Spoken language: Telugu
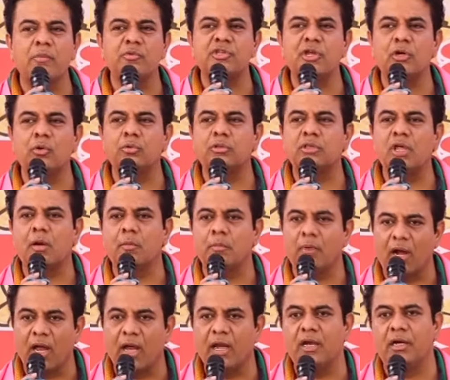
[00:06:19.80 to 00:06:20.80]
కమిషన్కు ఉత్తరం
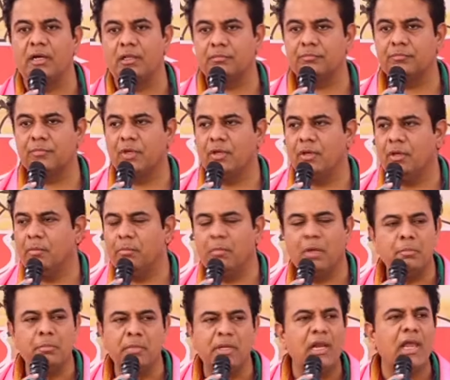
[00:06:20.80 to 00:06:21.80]
రాయండి
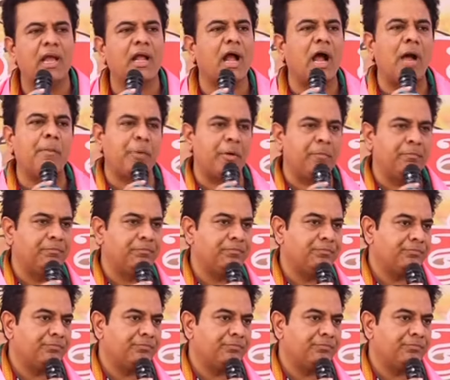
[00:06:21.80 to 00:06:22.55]
మేము మీలే కాపం